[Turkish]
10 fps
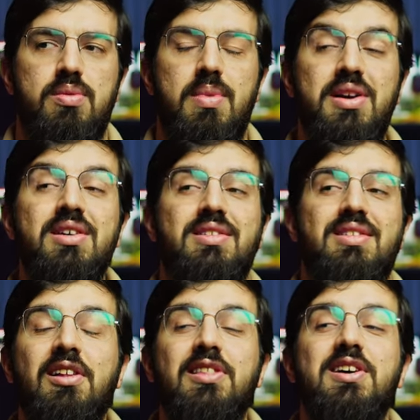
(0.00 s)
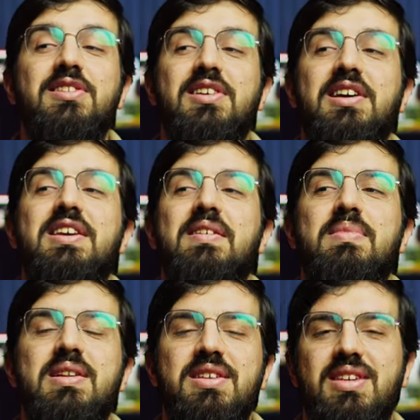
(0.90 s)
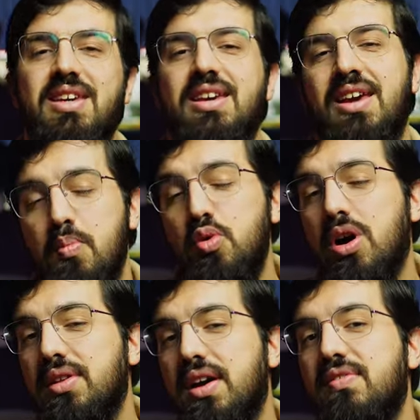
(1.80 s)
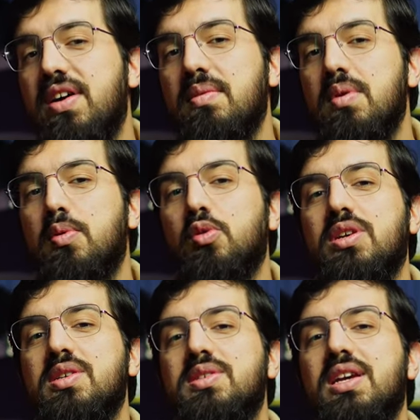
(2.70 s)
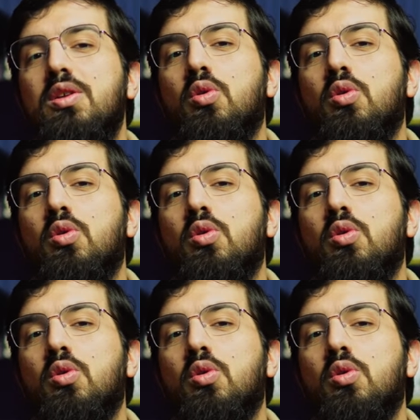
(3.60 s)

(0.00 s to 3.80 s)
Bakın Allah'ı tanıyan bilir ki bu kadar verme potansiyeli